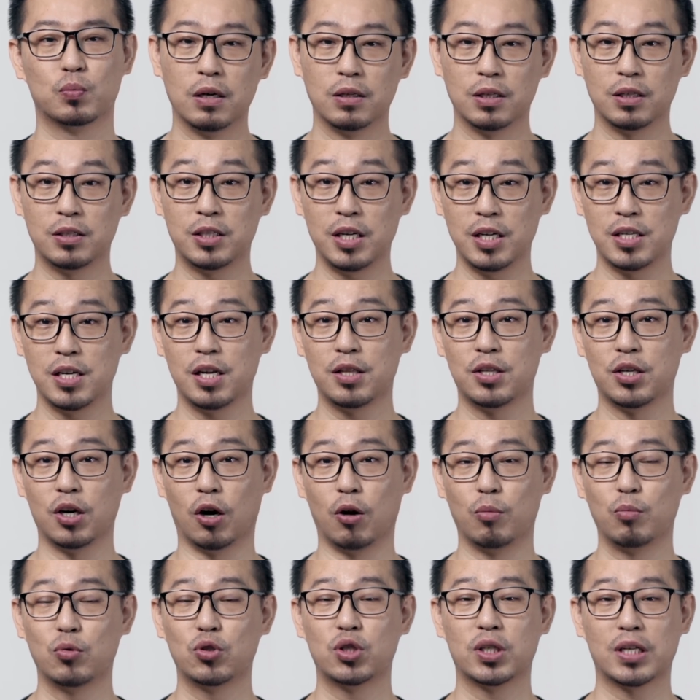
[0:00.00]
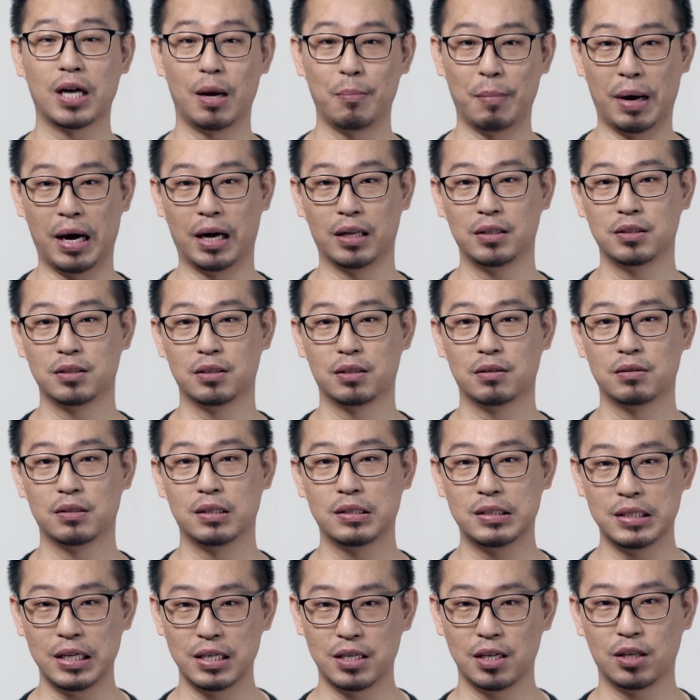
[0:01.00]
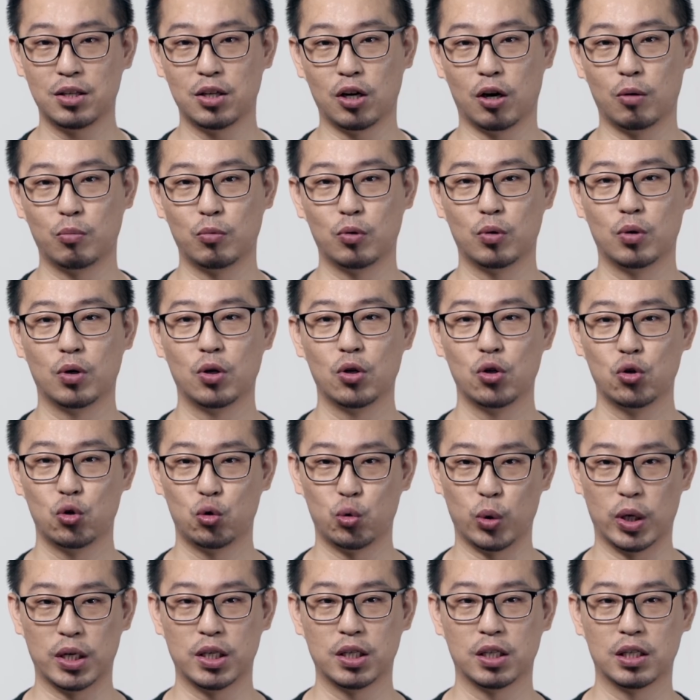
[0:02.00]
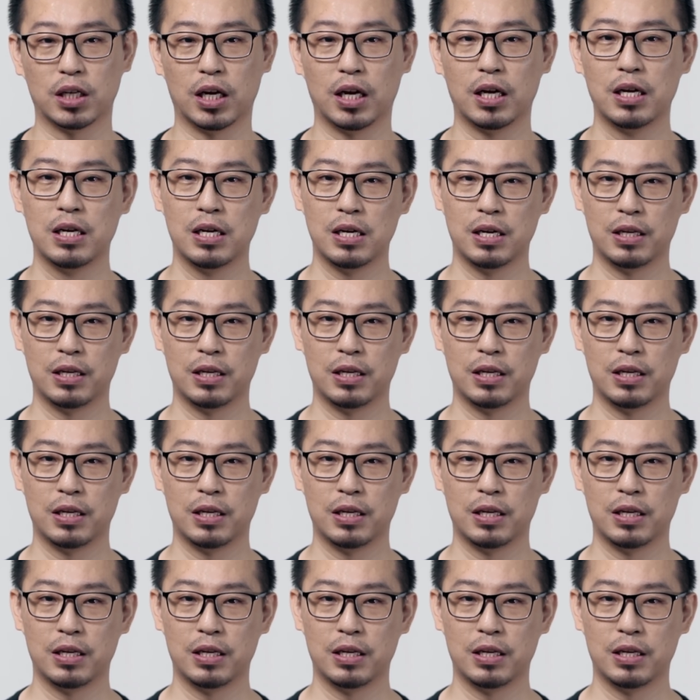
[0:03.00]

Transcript: 那这些条目是干嘛的呢？那这些条目决定了